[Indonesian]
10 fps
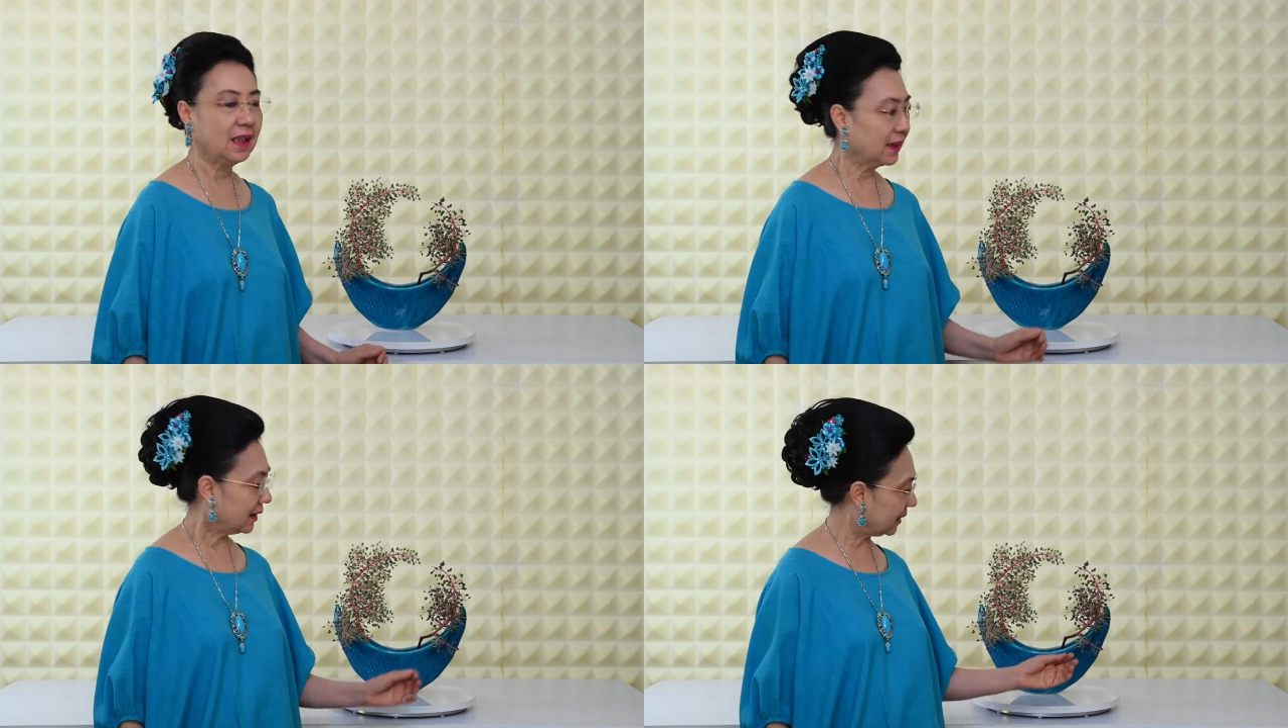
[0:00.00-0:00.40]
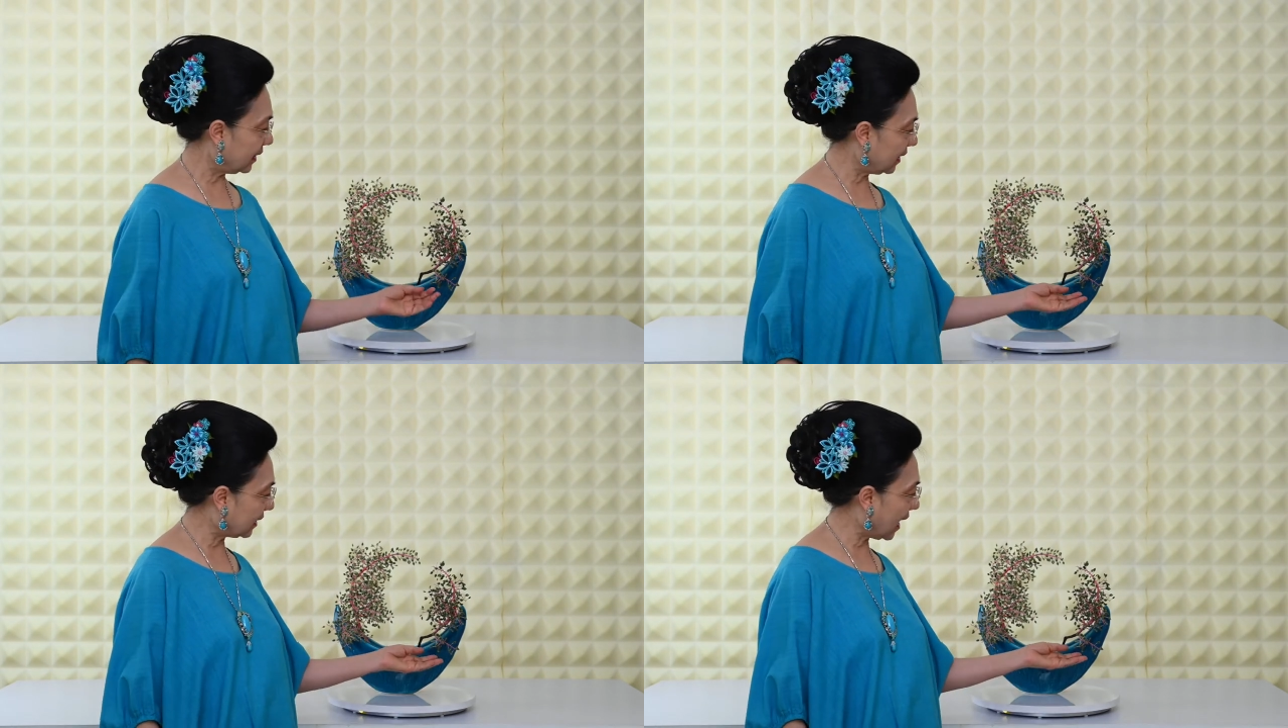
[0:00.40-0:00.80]
Di
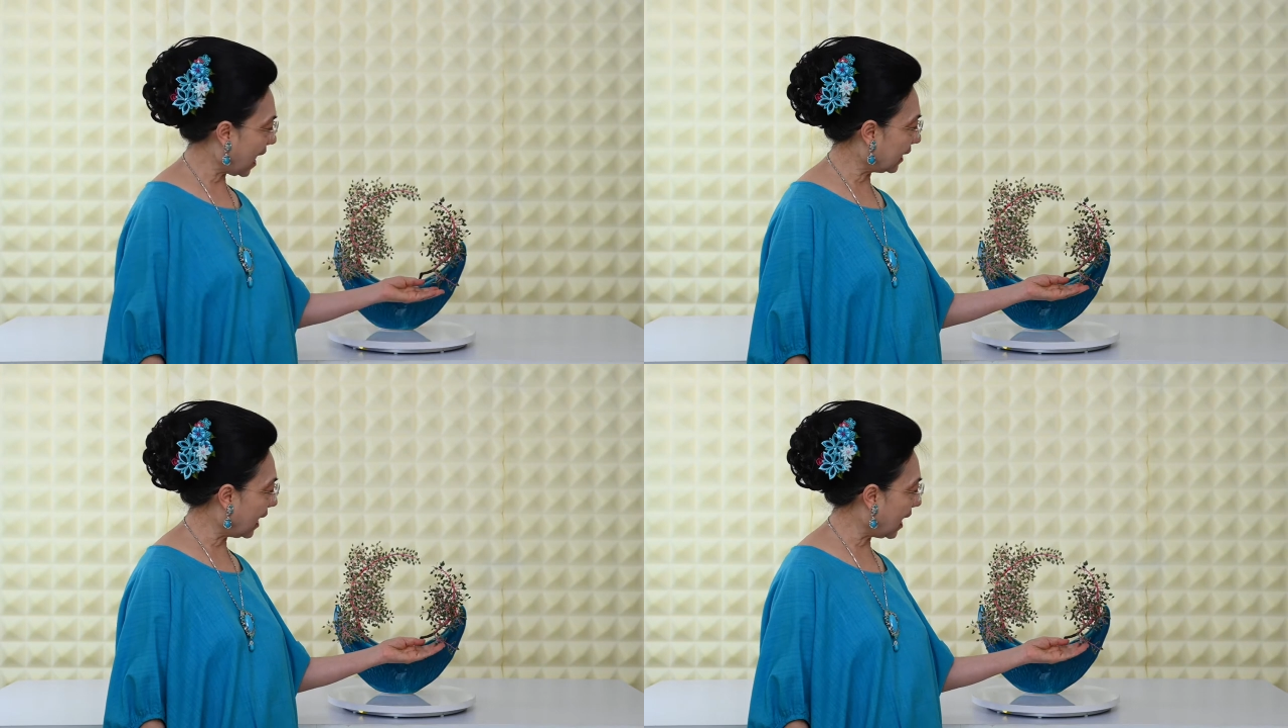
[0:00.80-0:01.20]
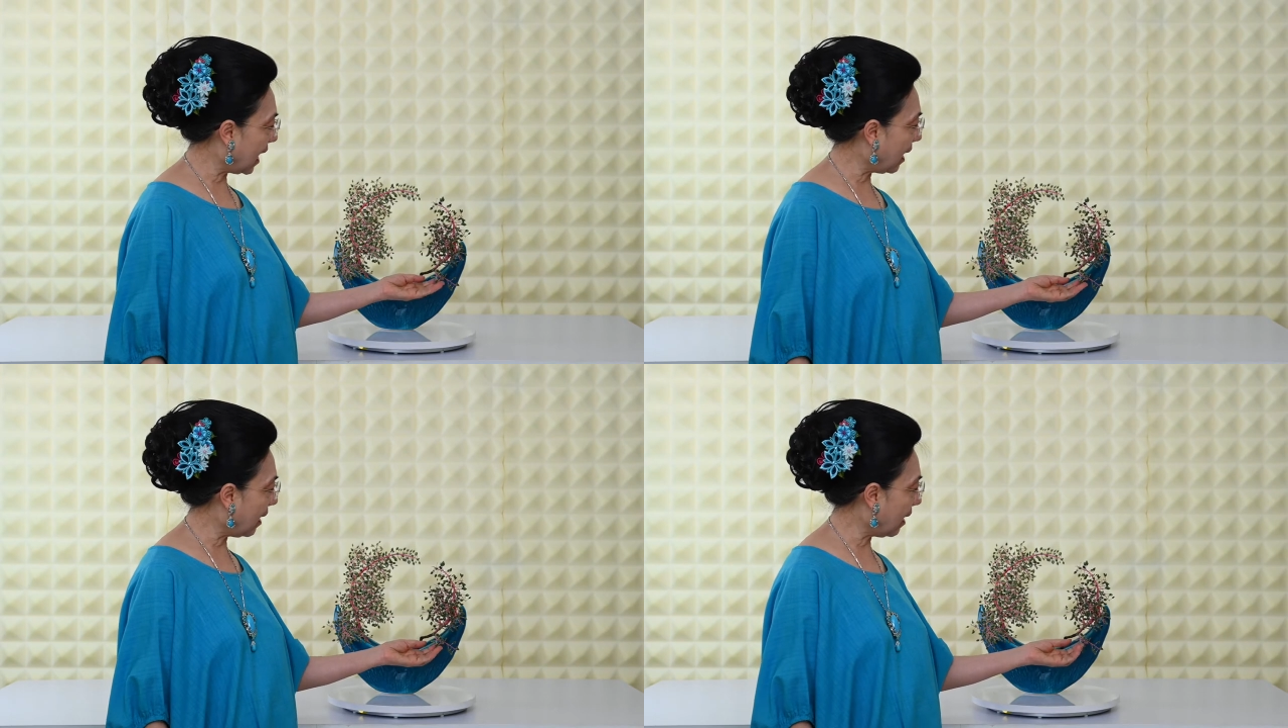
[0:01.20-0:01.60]
sini saya ada
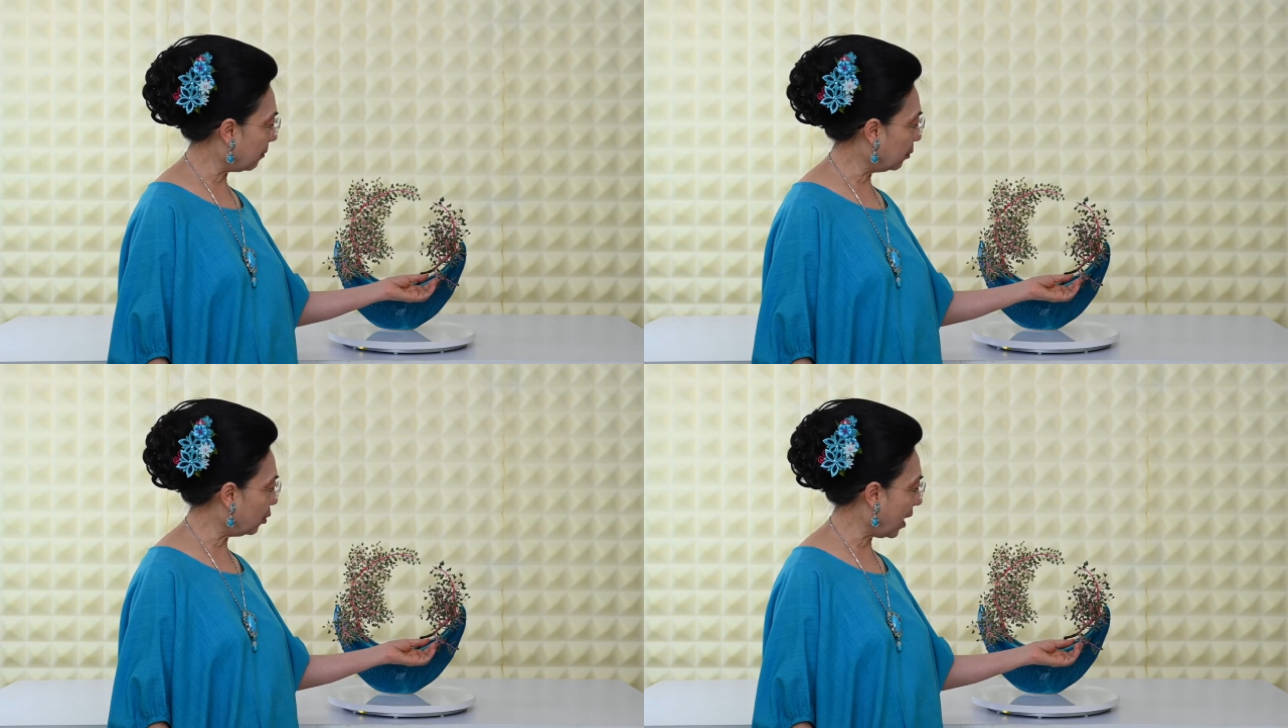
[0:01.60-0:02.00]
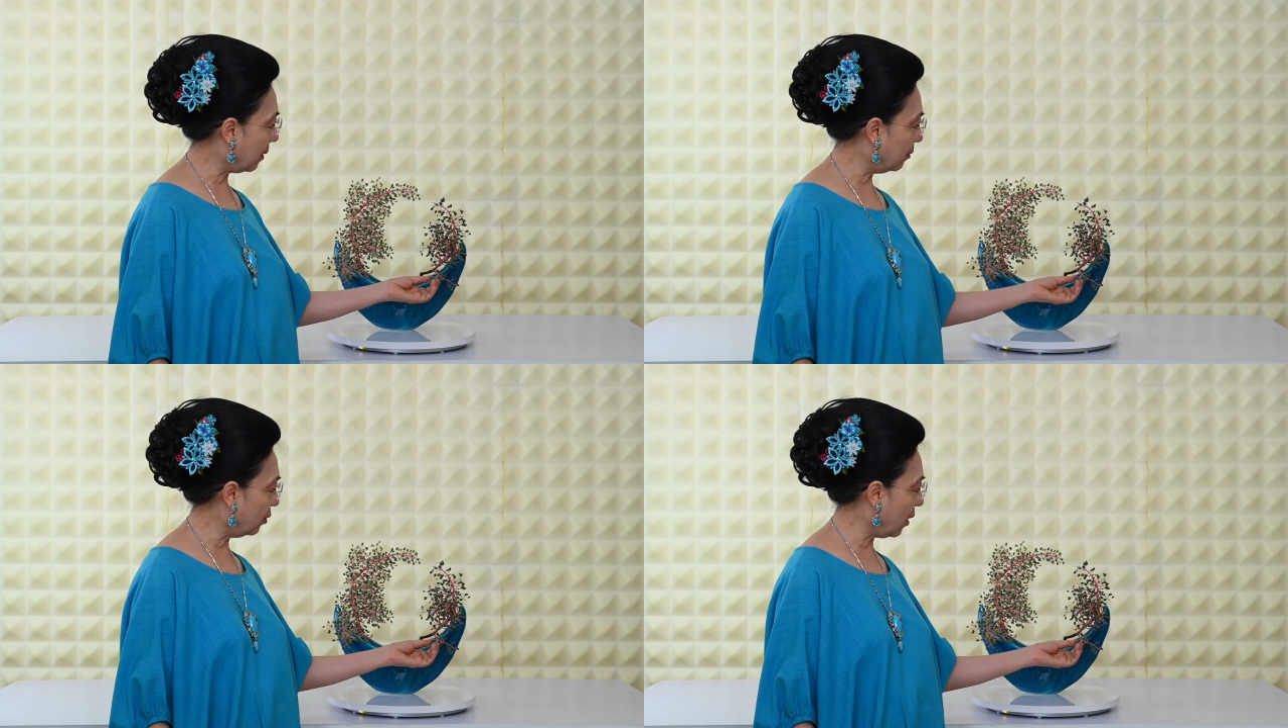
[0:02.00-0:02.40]

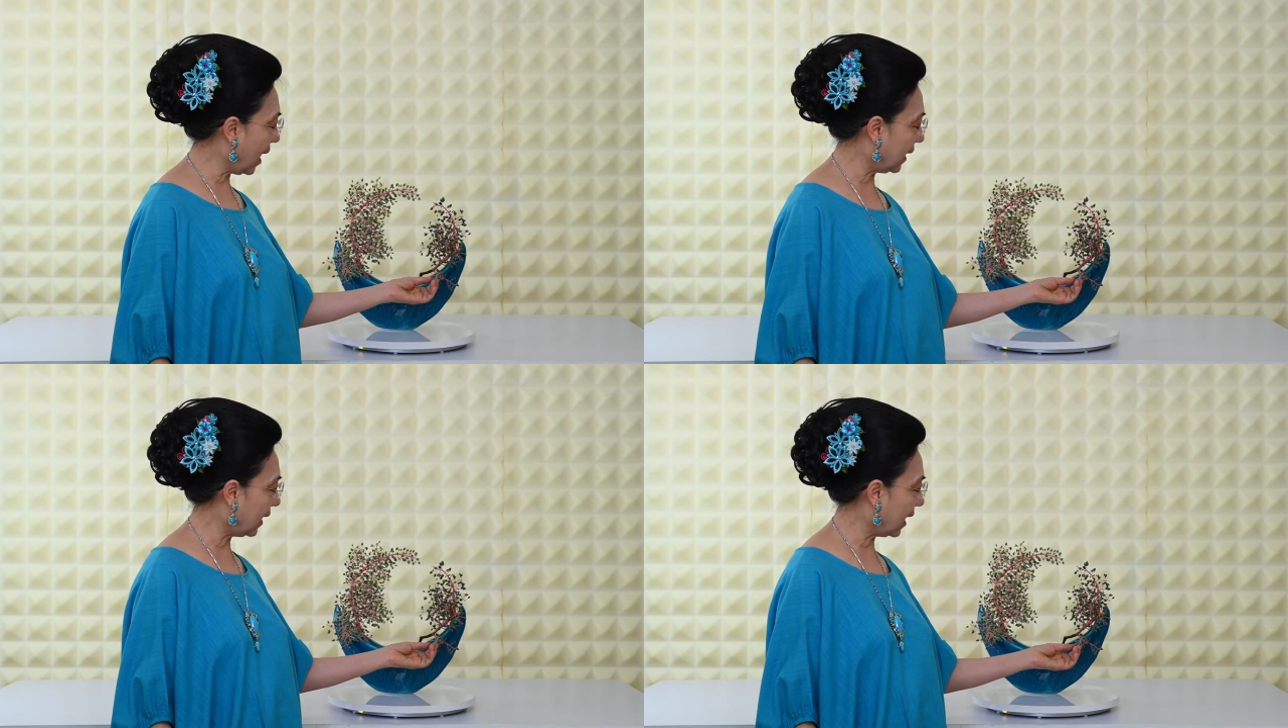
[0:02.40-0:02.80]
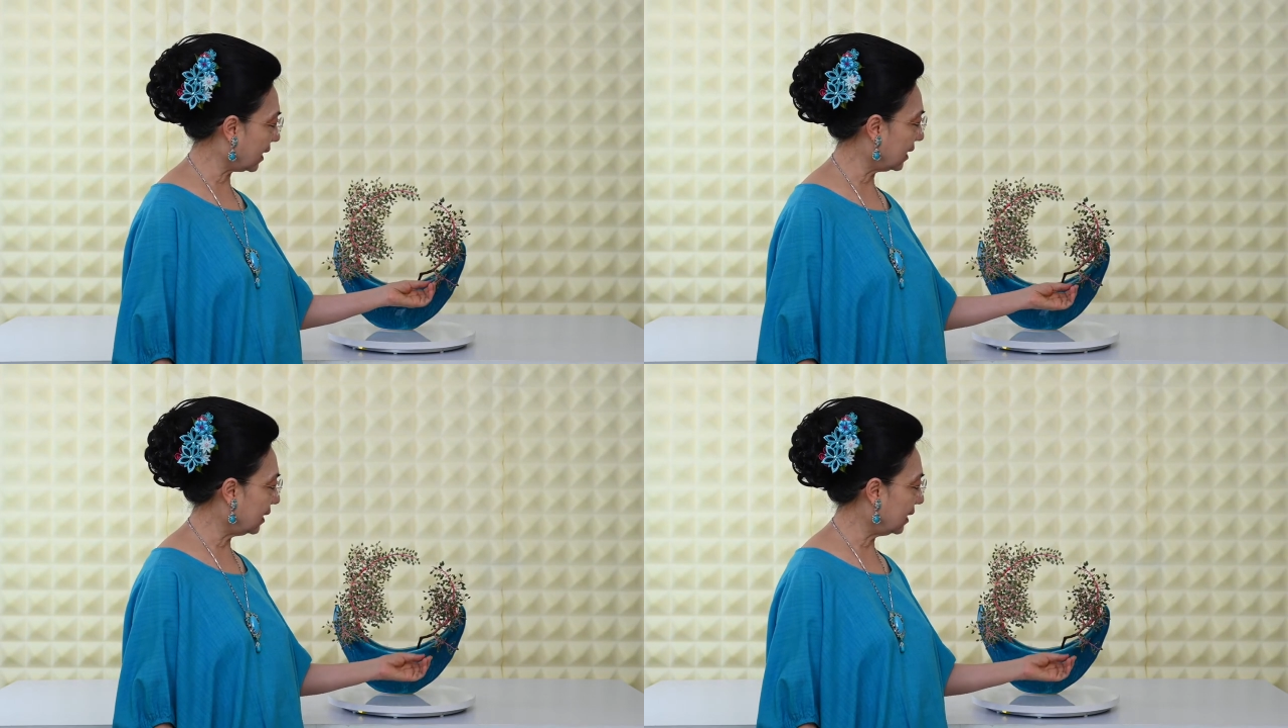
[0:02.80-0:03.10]
buah-buah ya.